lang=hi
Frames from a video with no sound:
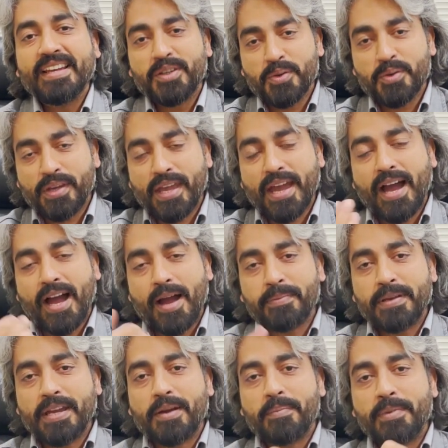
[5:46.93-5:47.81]
क्योंकि
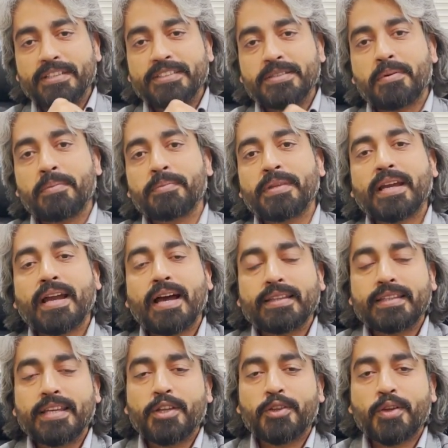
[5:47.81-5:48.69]
आपके कमेंट्स जब हम तक
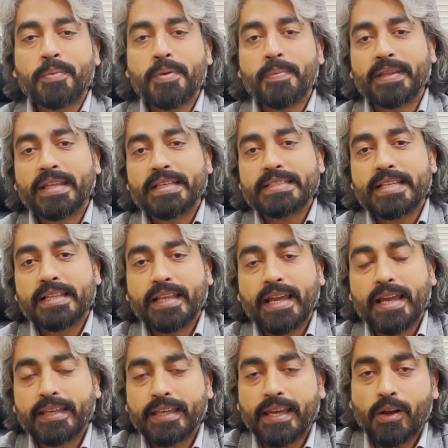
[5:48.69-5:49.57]
आते हैं तो हमें पता
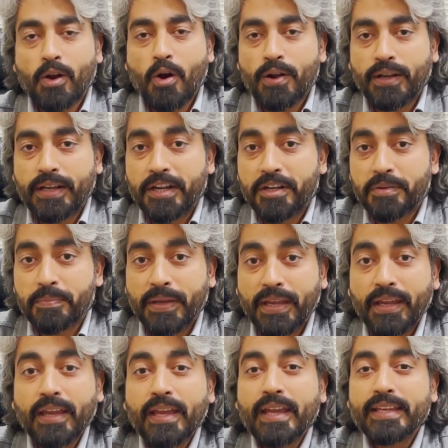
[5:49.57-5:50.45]
चलता है कि कंटेंट में